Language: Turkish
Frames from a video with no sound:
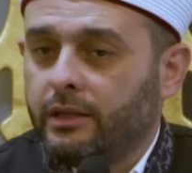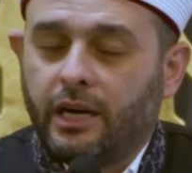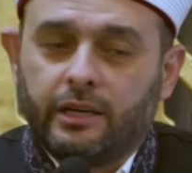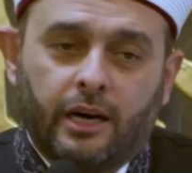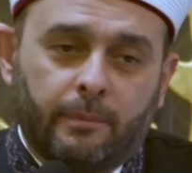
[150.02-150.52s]

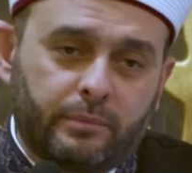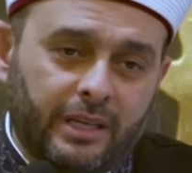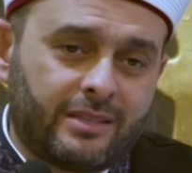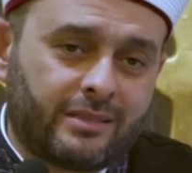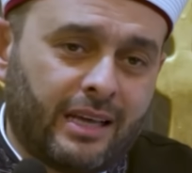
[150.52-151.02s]
Yani
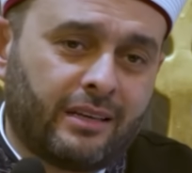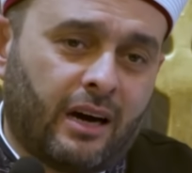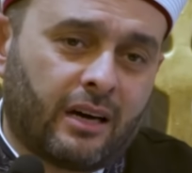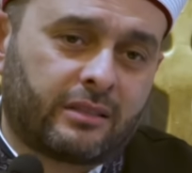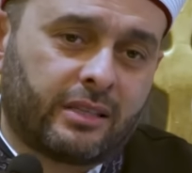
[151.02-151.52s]
abdestten
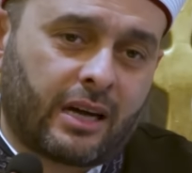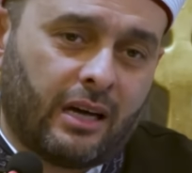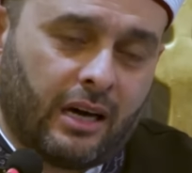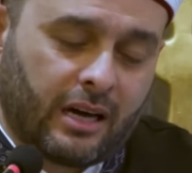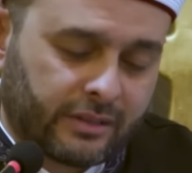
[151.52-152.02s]
artı,
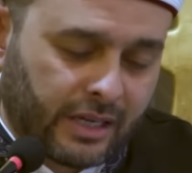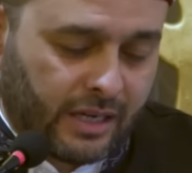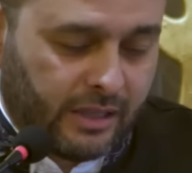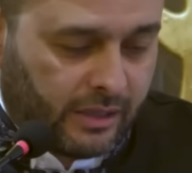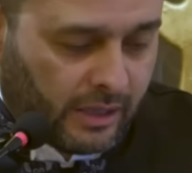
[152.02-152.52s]
arta
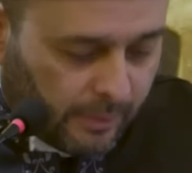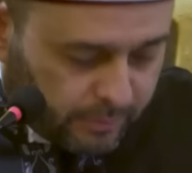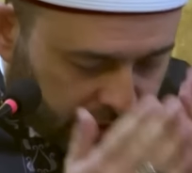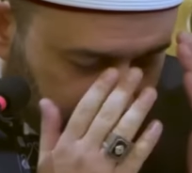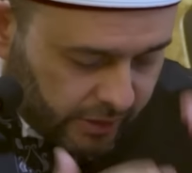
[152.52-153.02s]
kalan,
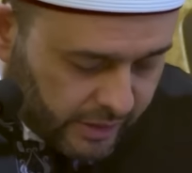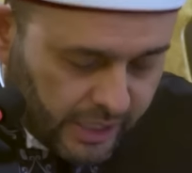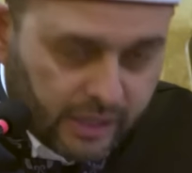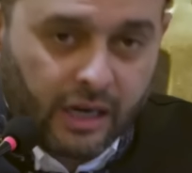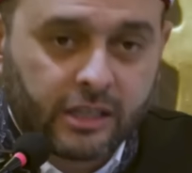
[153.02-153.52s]
abdest
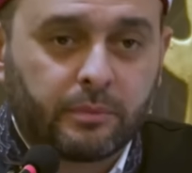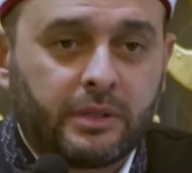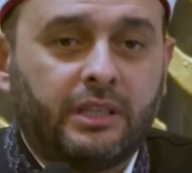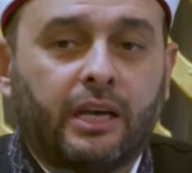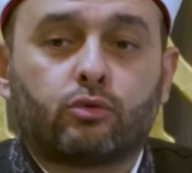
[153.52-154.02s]
alırken akıp
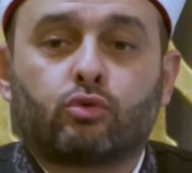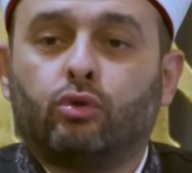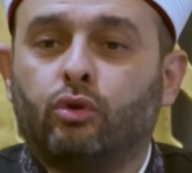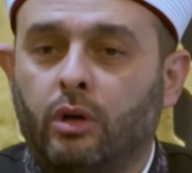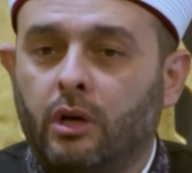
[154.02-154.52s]
giden
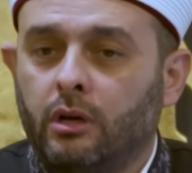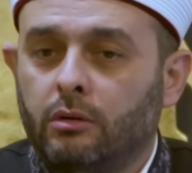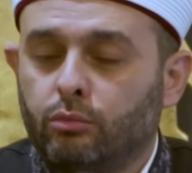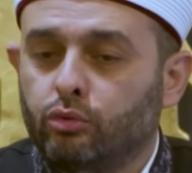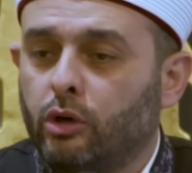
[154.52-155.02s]
su.
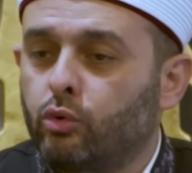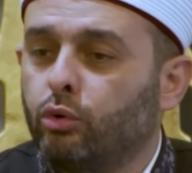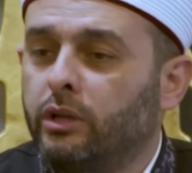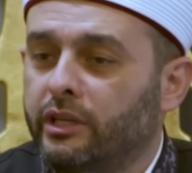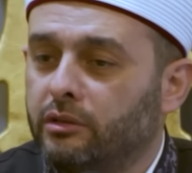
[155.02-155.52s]
Buna
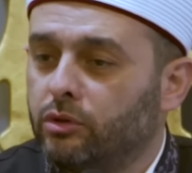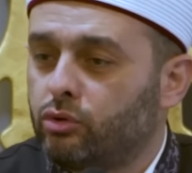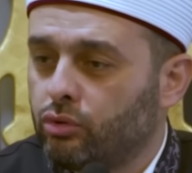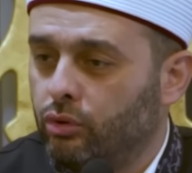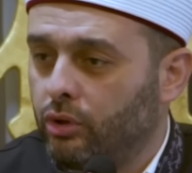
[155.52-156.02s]
kullanılmış
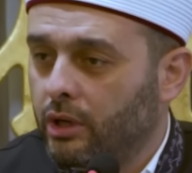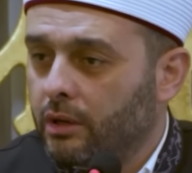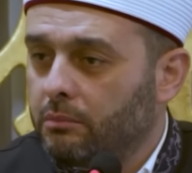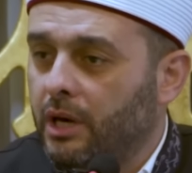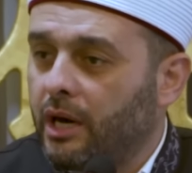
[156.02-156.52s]
su.
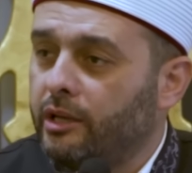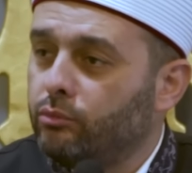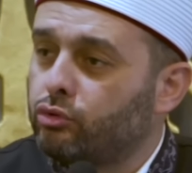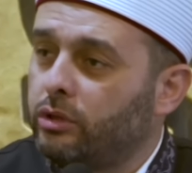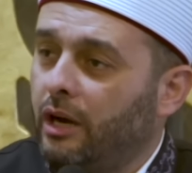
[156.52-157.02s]
Mai
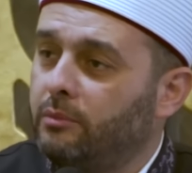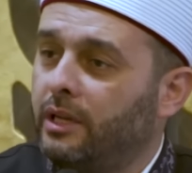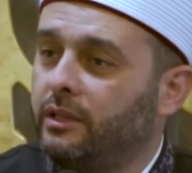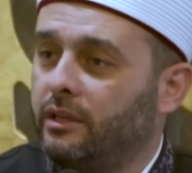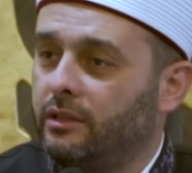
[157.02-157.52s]

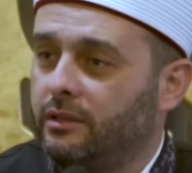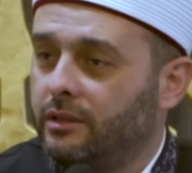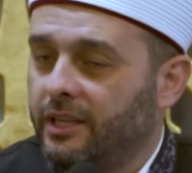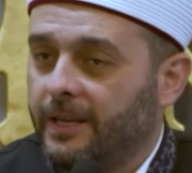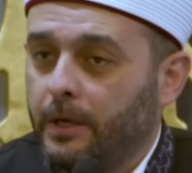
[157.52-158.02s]
müsteamel denir.
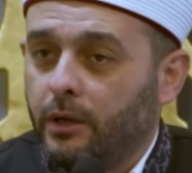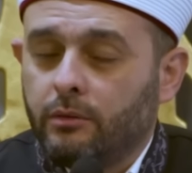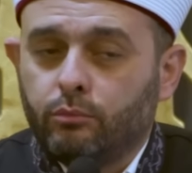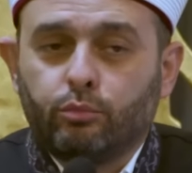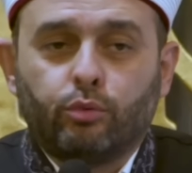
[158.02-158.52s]

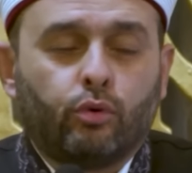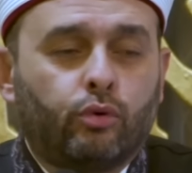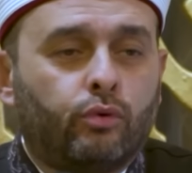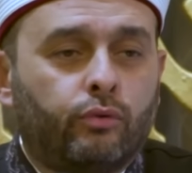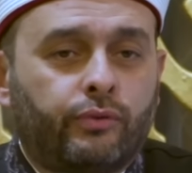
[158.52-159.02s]

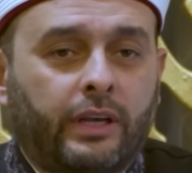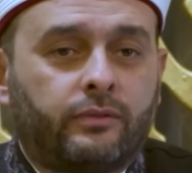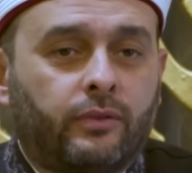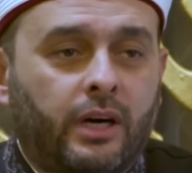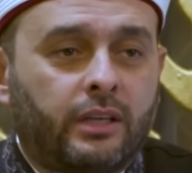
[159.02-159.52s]
Bu
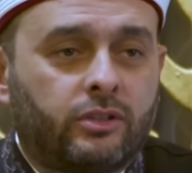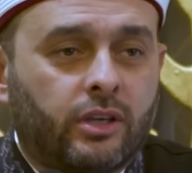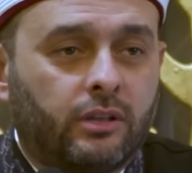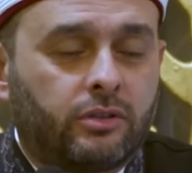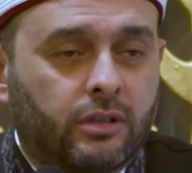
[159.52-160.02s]
fetvayı
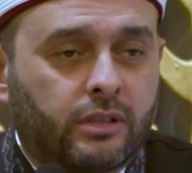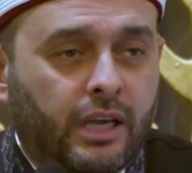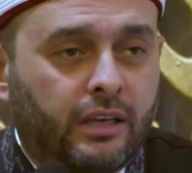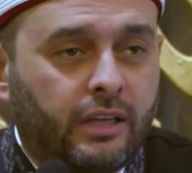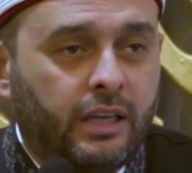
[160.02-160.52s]

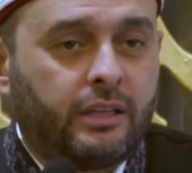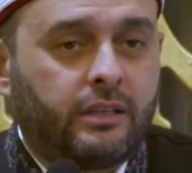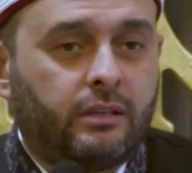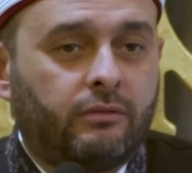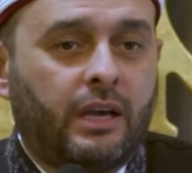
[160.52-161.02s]
çalışırken
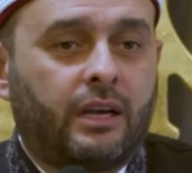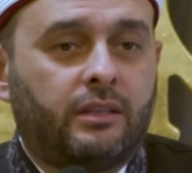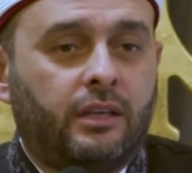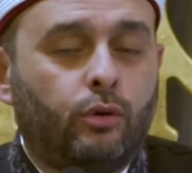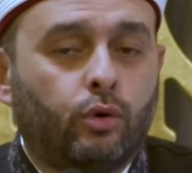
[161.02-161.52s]
ilk
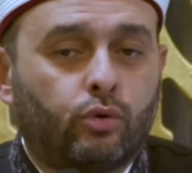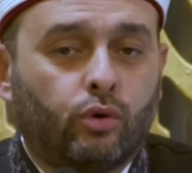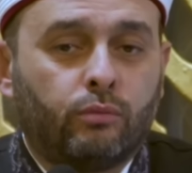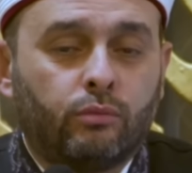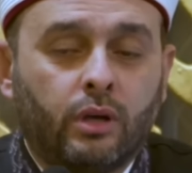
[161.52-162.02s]
verdiği
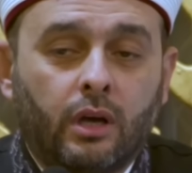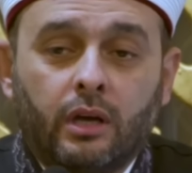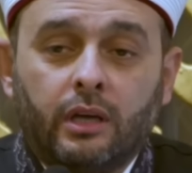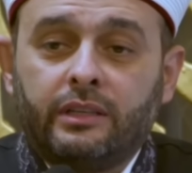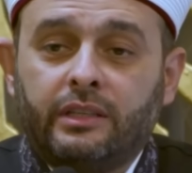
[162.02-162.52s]
hüküm
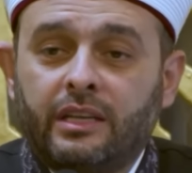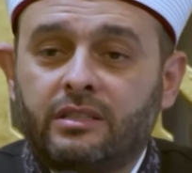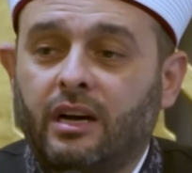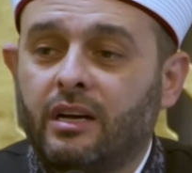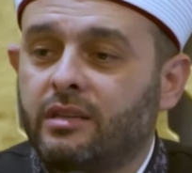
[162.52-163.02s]

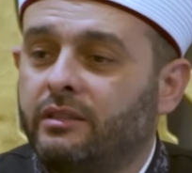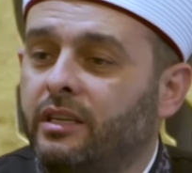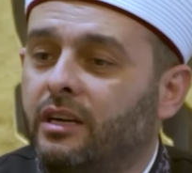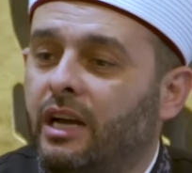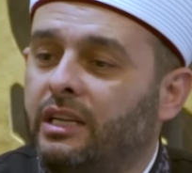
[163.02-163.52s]

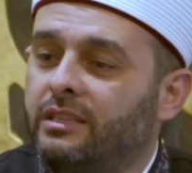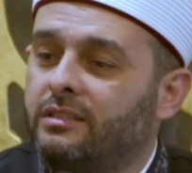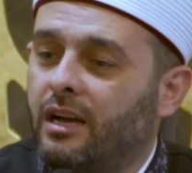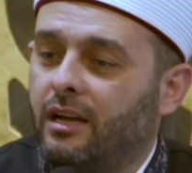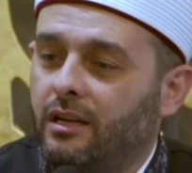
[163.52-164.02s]
necaseti
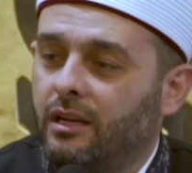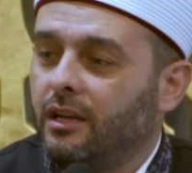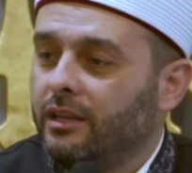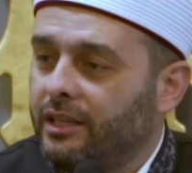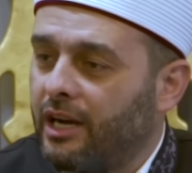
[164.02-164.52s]
galiza.
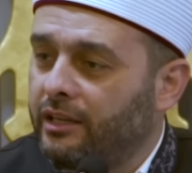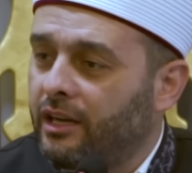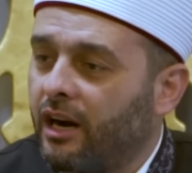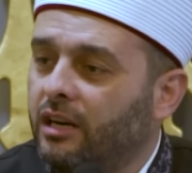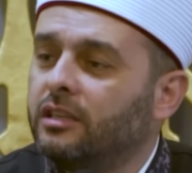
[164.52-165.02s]

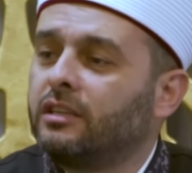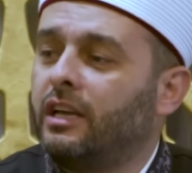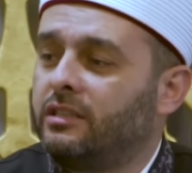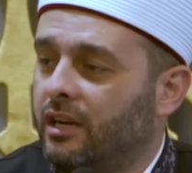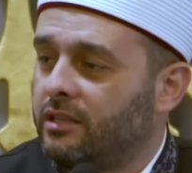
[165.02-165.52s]
Yani ağır
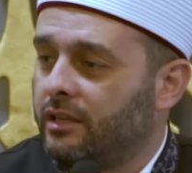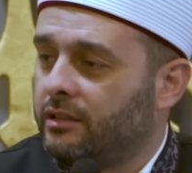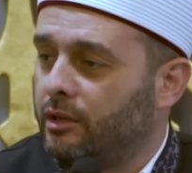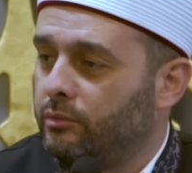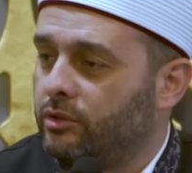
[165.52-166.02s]

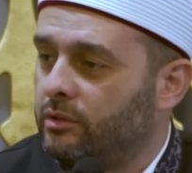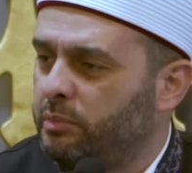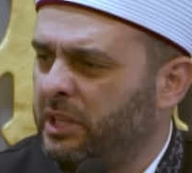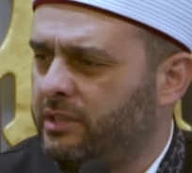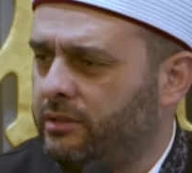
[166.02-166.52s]
necaset demiş.
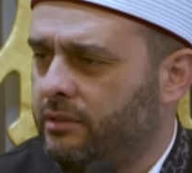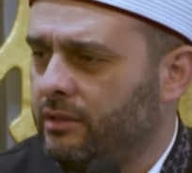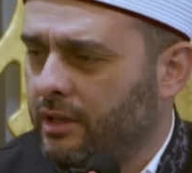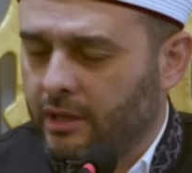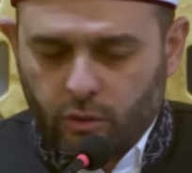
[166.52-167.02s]
Pis.
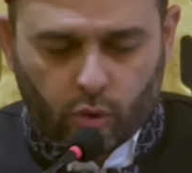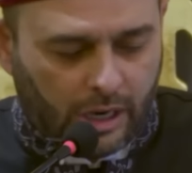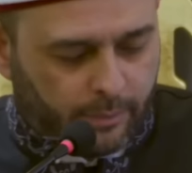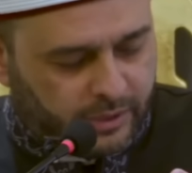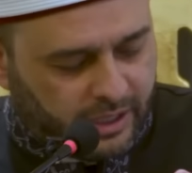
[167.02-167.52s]

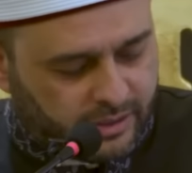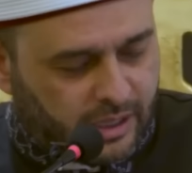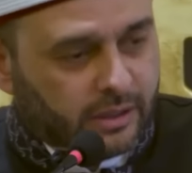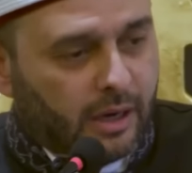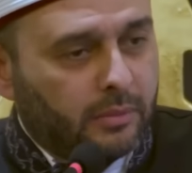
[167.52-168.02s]
O
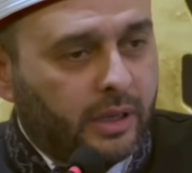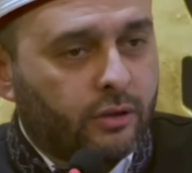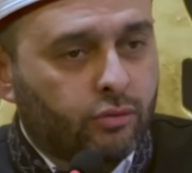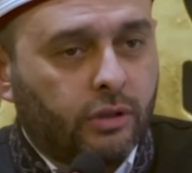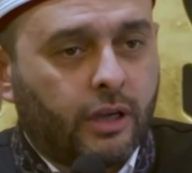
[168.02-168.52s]
abdestten
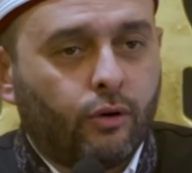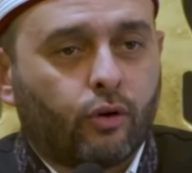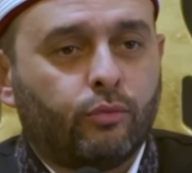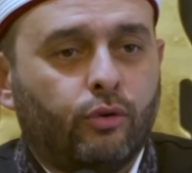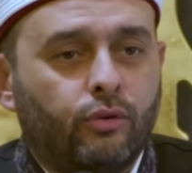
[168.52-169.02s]
damlayan sular
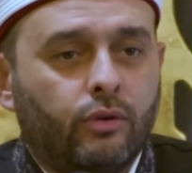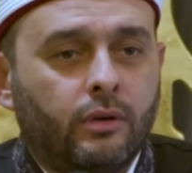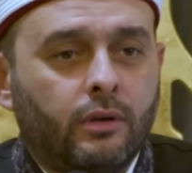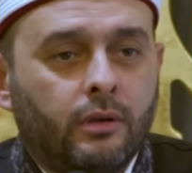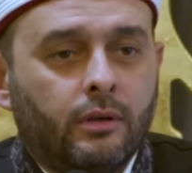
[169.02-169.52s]
yok mu?
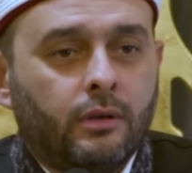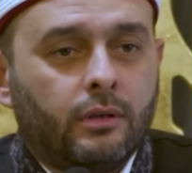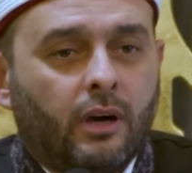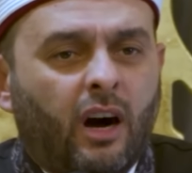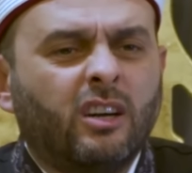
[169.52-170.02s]

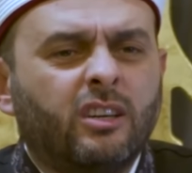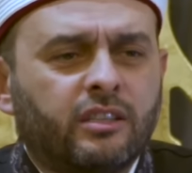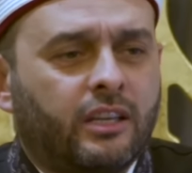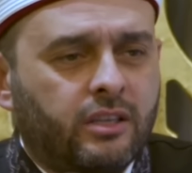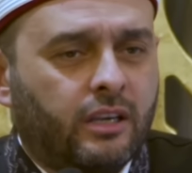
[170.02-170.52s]

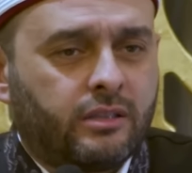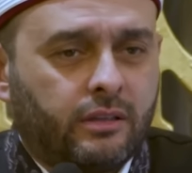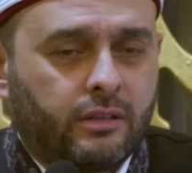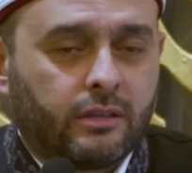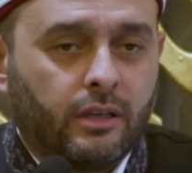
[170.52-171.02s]
Ağır
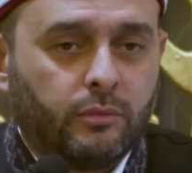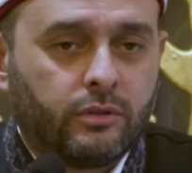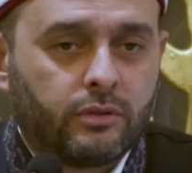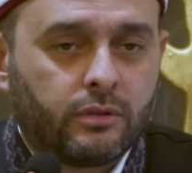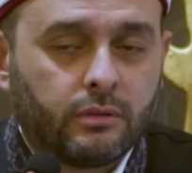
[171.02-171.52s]
necasettir
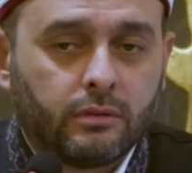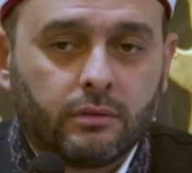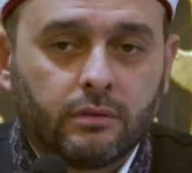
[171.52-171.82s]
demiş.